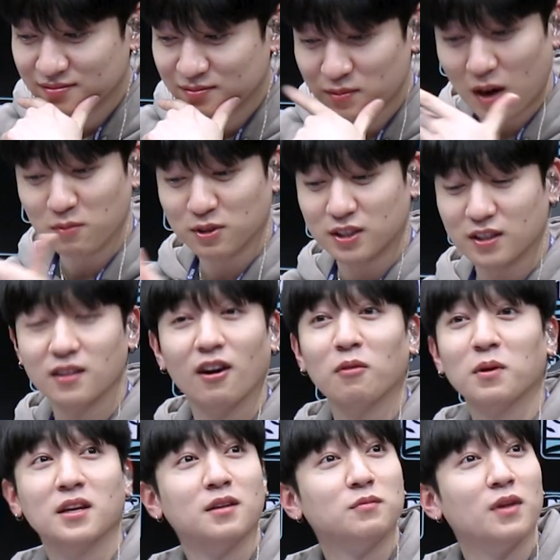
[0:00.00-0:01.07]
뭐 아무튼
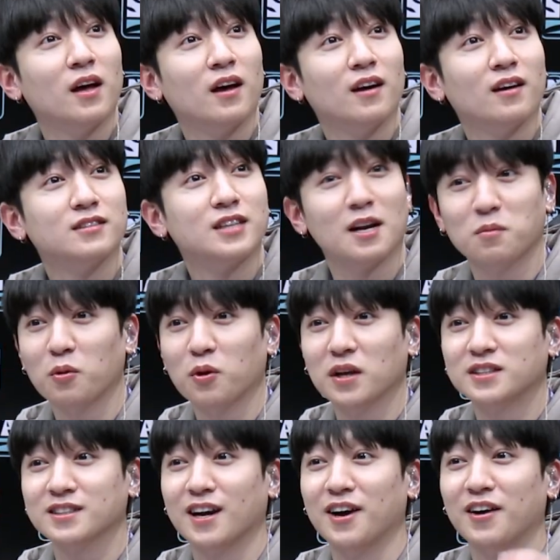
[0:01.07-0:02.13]
어머님 네잘 보고
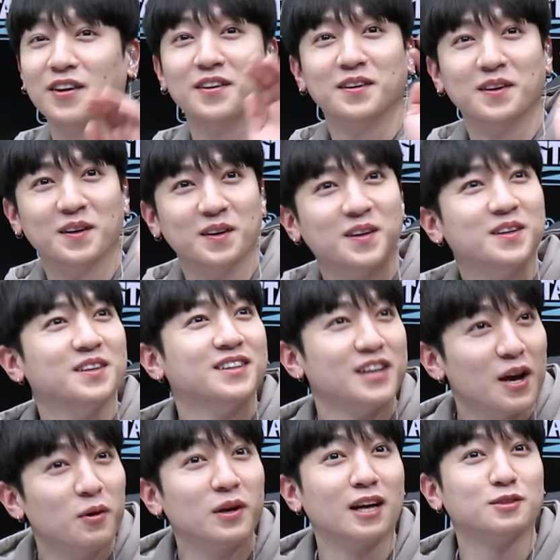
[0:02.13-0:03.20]
계신가요? 어
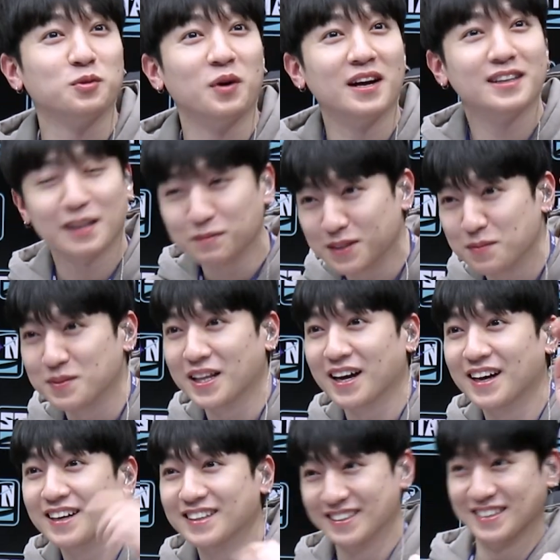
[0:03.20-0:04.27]
혜원이가 좋아하는
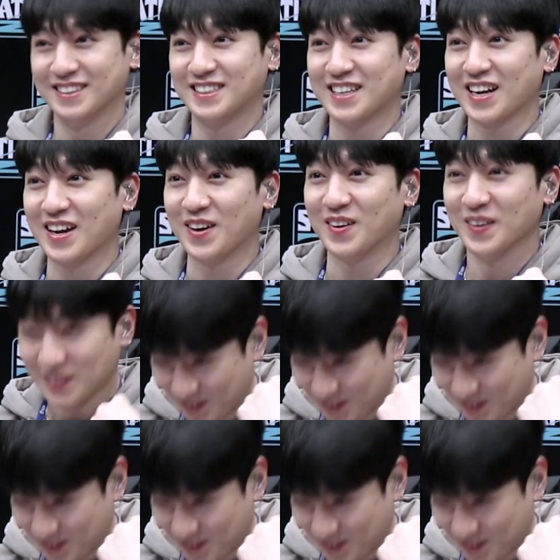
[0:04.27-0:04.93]
남자입니다. 제가요.